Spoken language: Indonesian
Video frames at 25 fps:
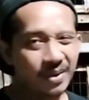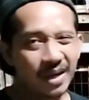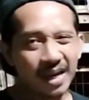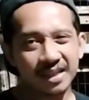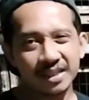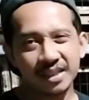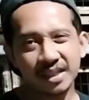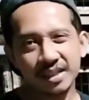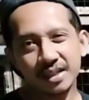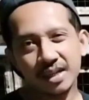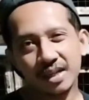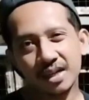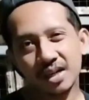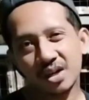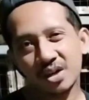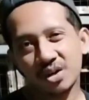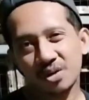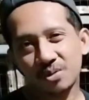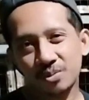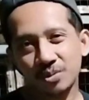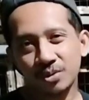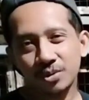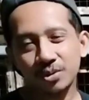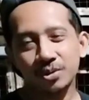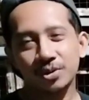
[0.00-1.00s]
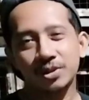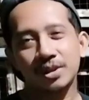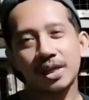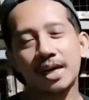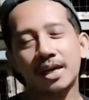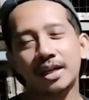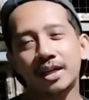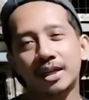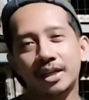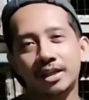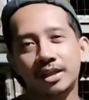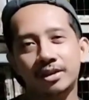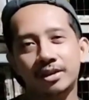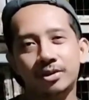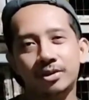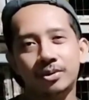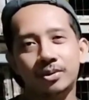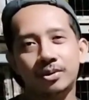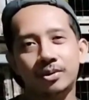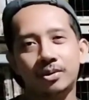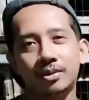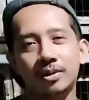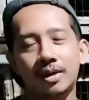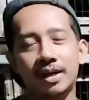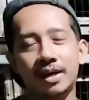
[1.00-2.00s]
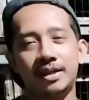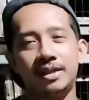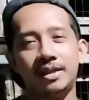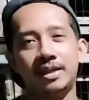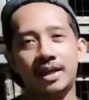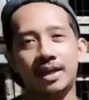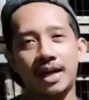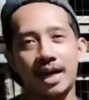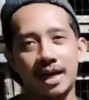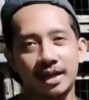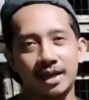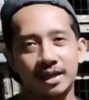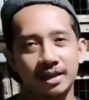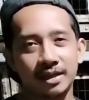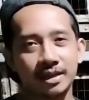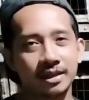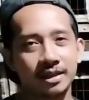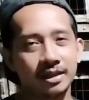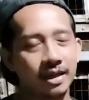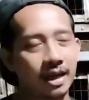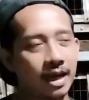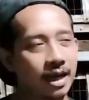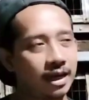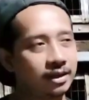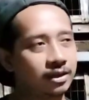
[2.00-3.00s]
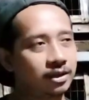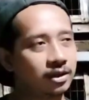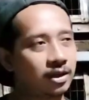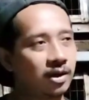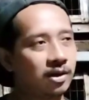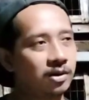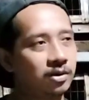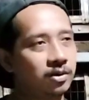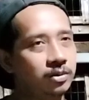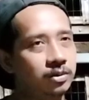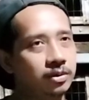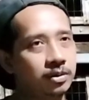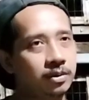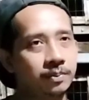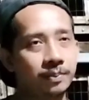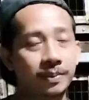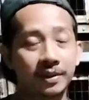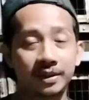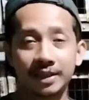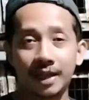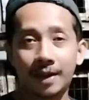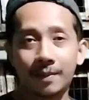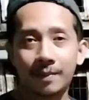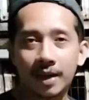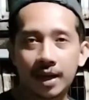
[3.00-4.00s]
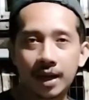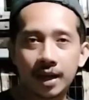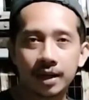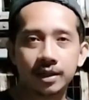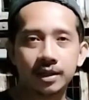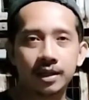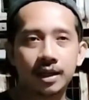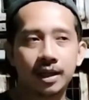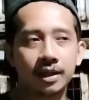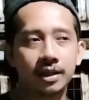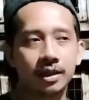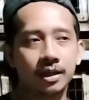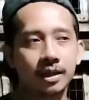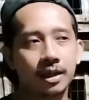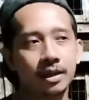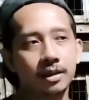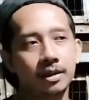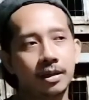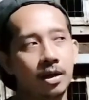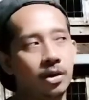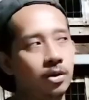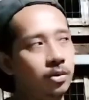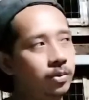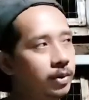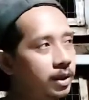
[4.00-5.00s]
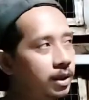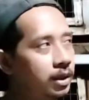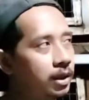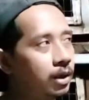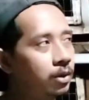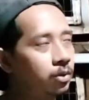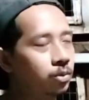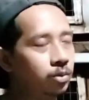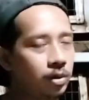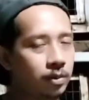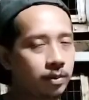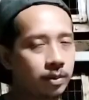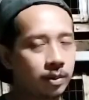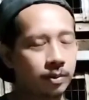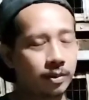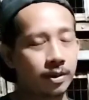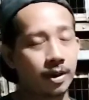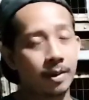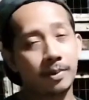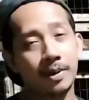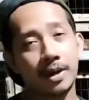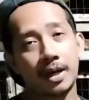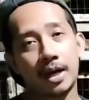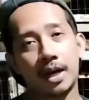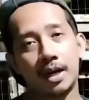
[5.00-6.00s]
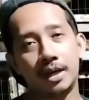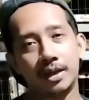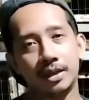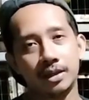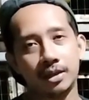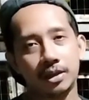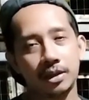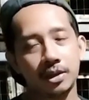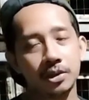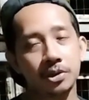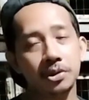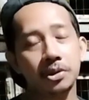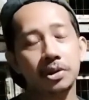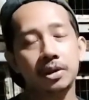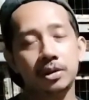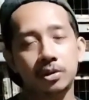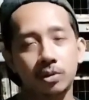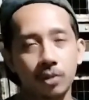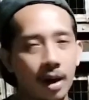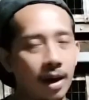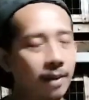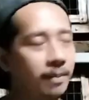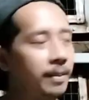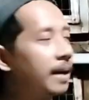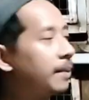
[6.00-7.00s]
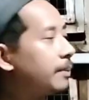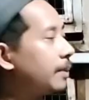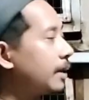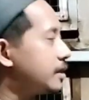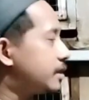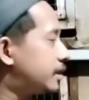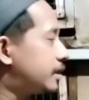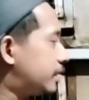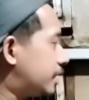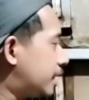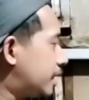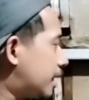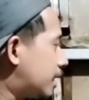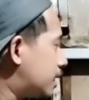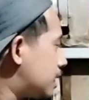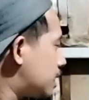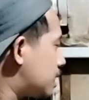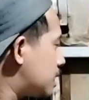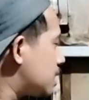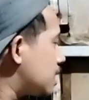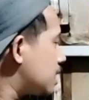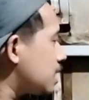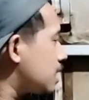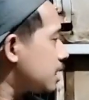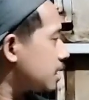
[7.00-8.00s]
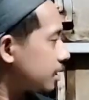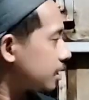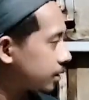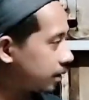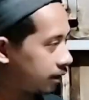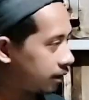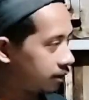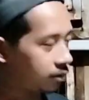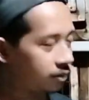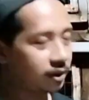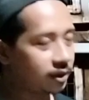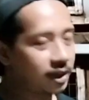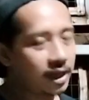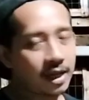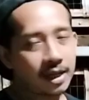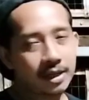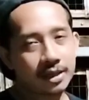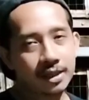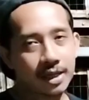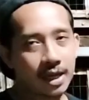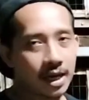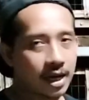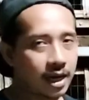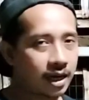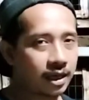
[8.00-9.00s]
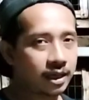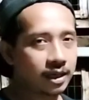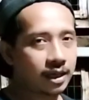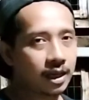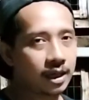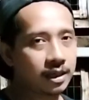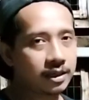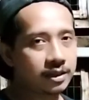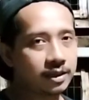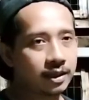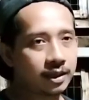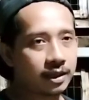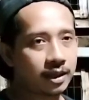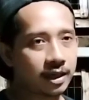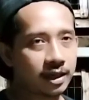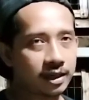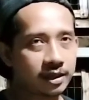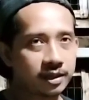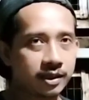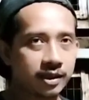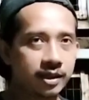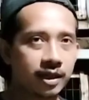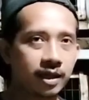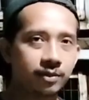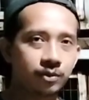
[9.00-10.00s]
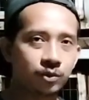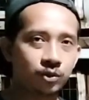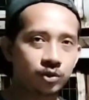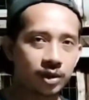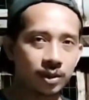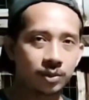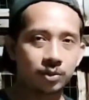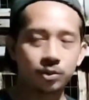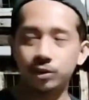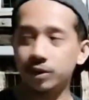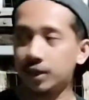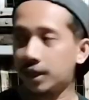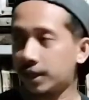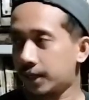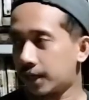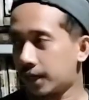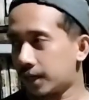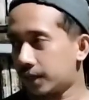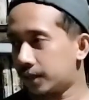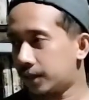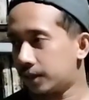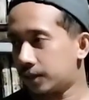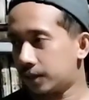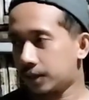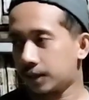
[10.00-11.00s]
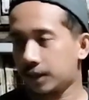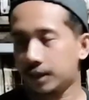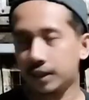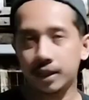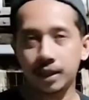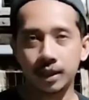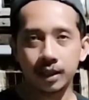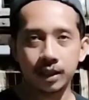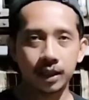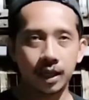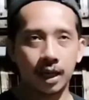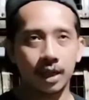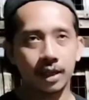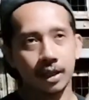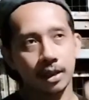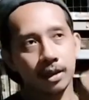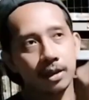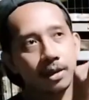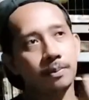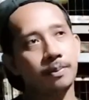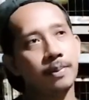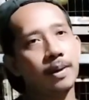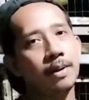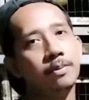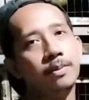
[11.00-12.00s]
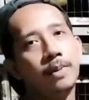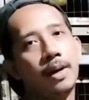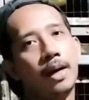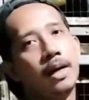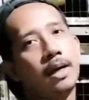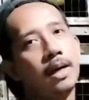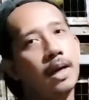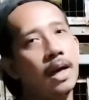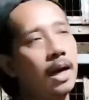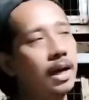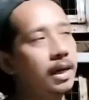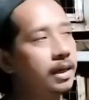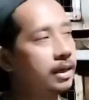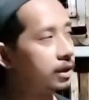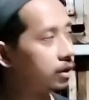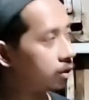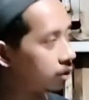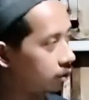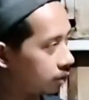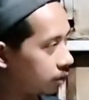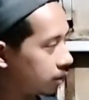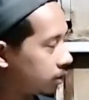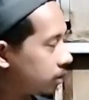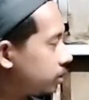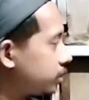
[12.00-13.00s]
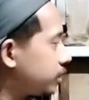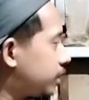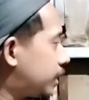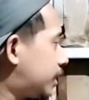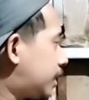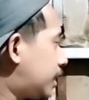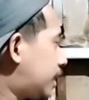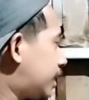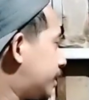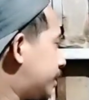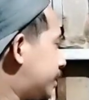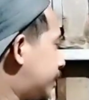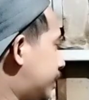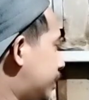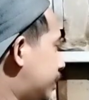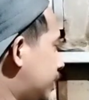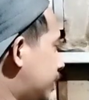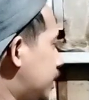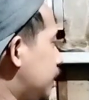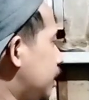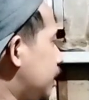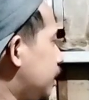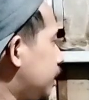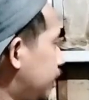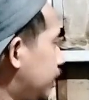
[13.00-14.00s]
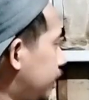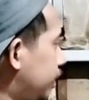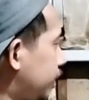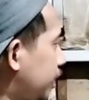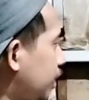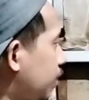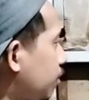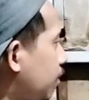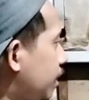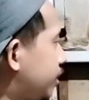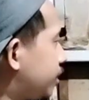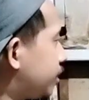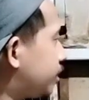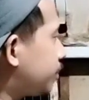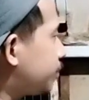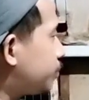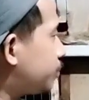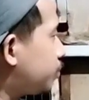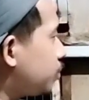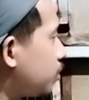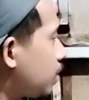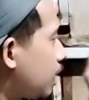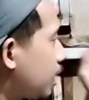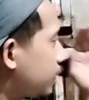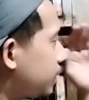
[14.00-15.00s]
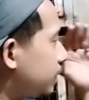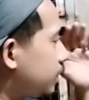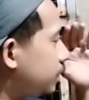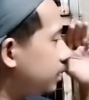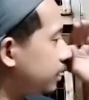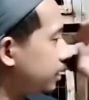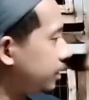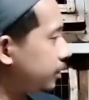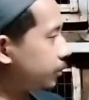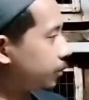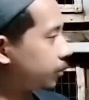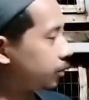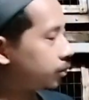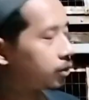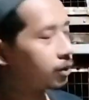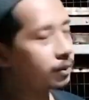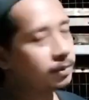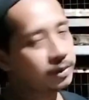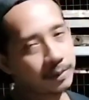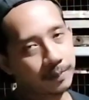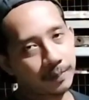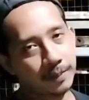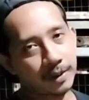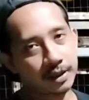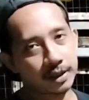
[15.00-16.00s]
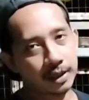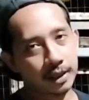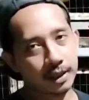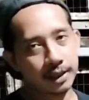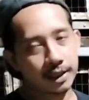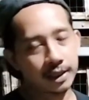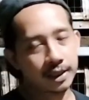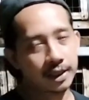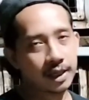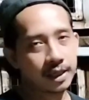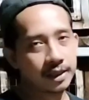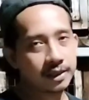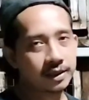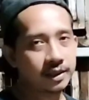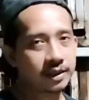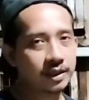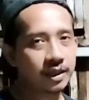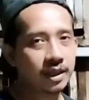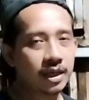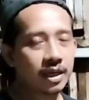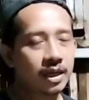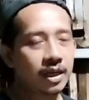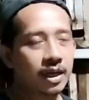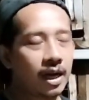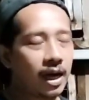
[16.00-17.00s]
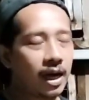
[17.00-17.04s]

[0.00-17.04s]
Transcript: biasanya kalau musang itu lahiran atau pertama kali lahiran kalau wiri kan udah beberapa kali itu aman pastinya tentunya dia akan stres lihat musang-musang yang ada di kiri kanan depan belakang itu stres jadi kita wajib buat ditutup seperti ini guys